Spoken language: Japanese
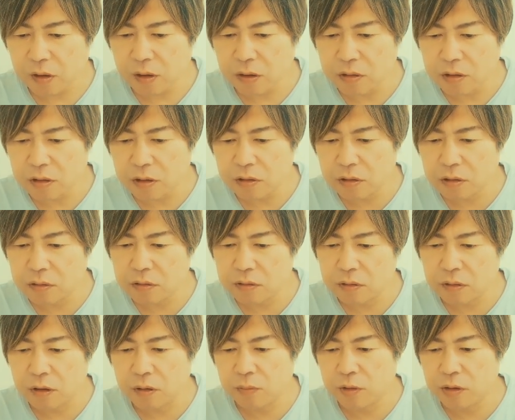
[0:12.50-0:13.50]
感じだったんで
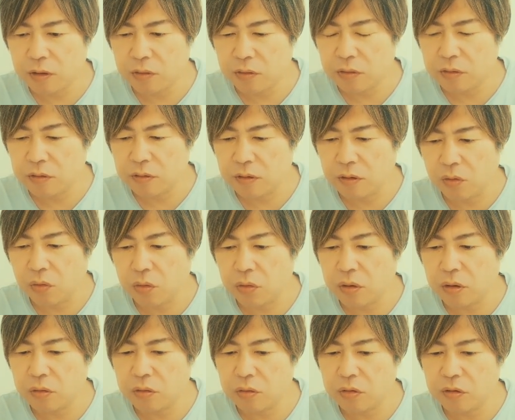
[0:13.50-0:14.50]
すが、山田由紀んが
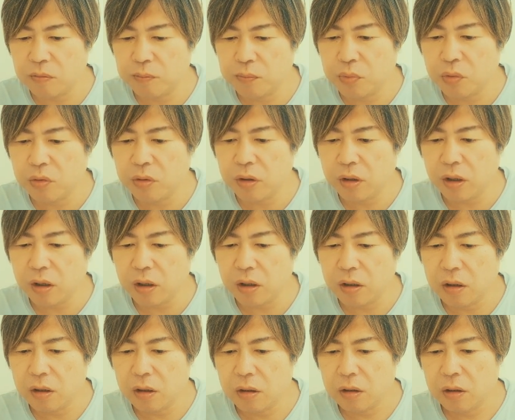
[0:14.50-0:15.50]
オールナイトニッポンで、
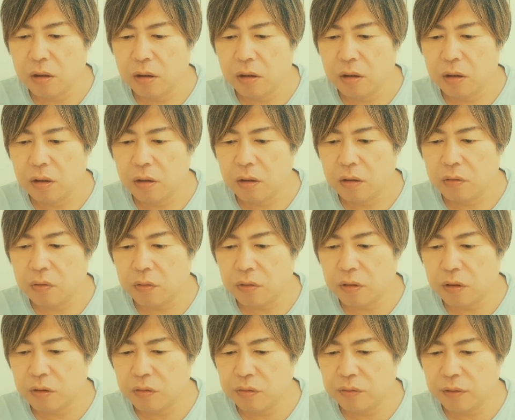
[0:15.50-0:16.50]
そ
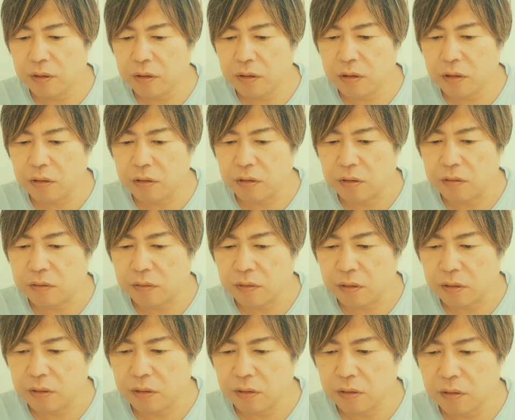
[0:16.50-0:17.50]
れに触れたんです
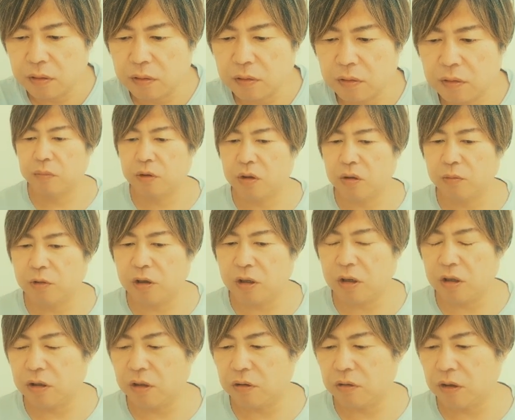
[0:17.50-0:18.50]
ね。番組の
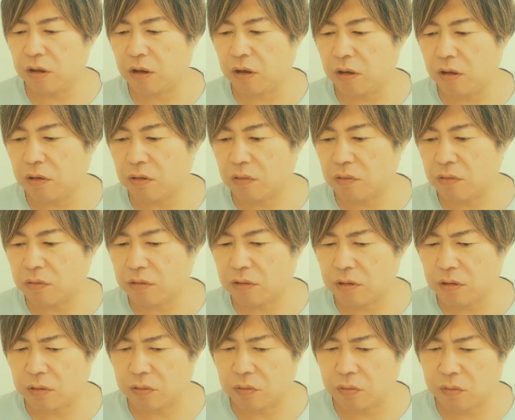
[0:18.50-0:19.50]
エンディングで言及
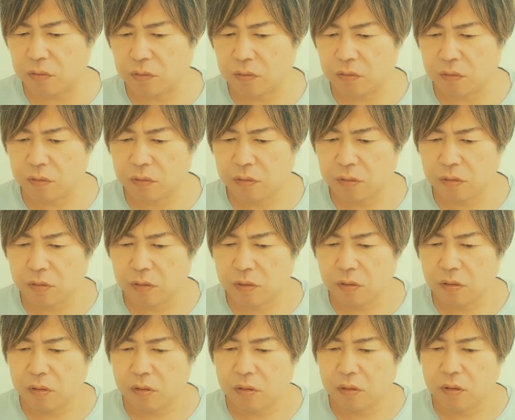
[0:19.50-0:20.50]
したと。
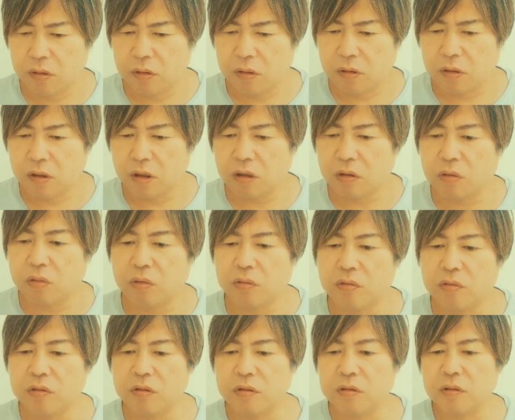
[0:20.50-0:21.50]

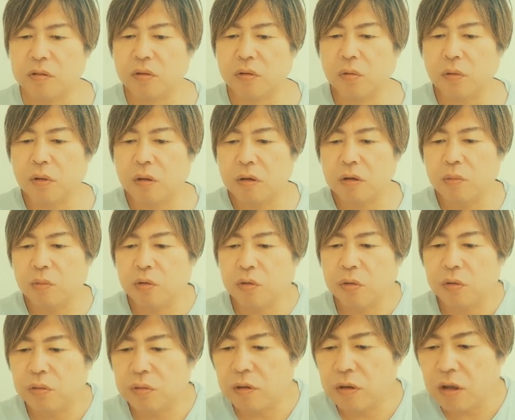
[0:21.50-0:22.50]
ネットニュースとかにも
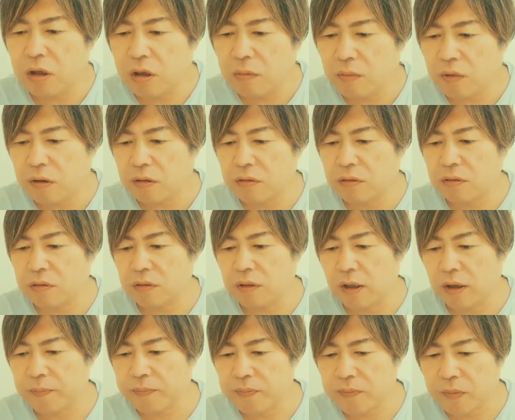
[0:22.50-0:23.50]
載っています
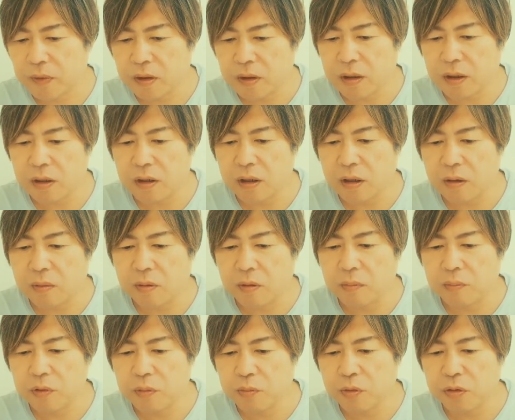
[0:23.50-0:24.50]
ね。ただ、
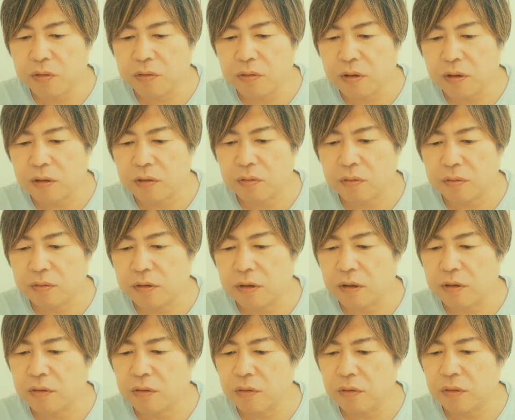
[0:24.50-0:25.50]
僕が一つ
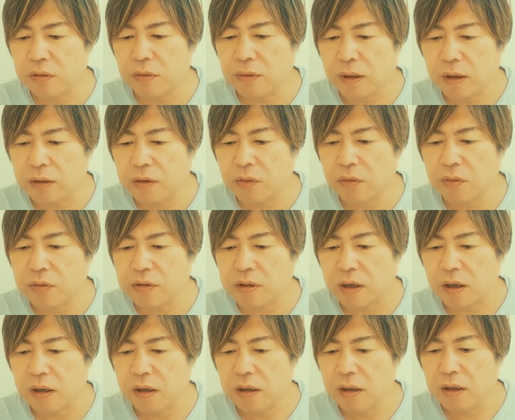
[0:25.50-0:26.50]
言えることは、両
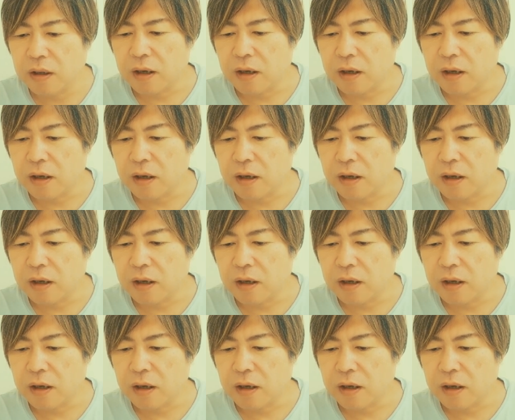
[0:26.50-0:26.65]
者、